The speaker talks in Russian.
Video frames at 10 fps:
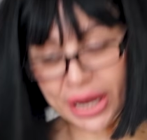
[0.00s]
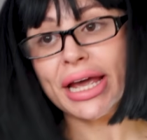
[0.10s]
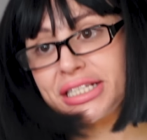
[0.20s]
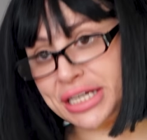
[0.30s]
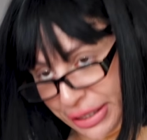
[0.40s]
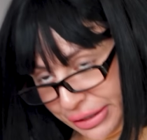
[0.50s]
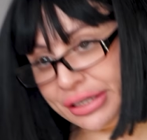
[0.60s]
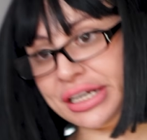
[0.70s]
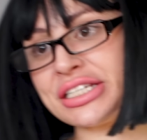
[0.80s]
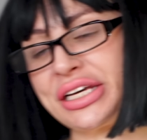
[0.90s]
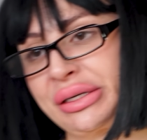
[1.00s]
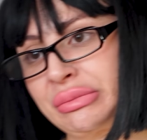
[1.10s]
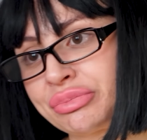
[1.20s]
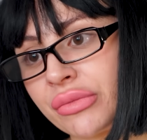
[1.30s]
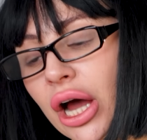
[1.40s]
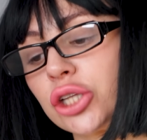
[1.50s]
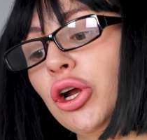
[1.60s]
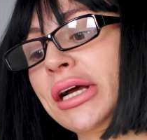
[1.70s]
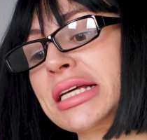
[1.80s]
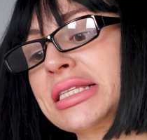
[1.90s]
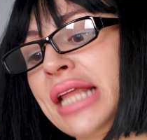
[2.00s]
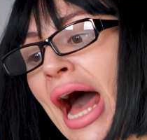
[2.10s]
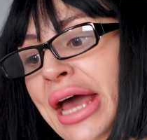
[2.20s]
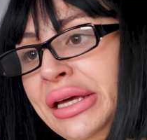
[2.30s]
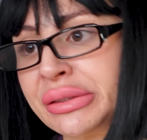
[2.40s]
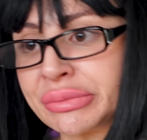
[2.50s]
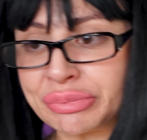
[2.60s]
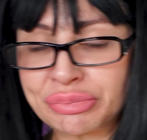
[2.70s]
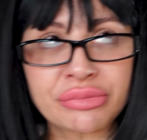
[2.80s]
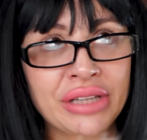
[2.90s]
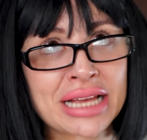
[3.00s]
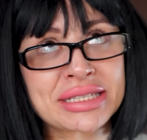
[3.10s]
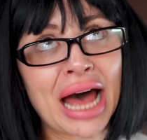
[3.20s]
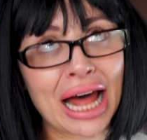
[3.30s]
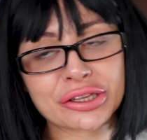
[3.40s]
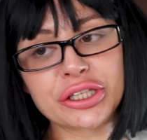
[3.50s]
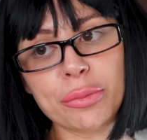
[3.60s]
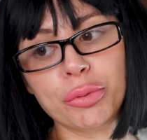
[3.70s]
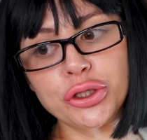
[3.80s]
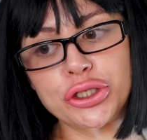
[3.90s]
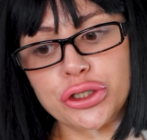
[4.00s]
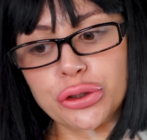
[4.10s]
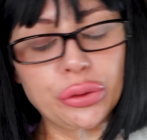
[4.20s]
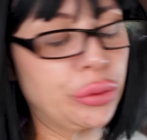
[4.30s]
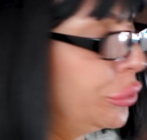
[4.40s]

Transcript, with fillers: Иди, иди. Только знай, назад не пущу.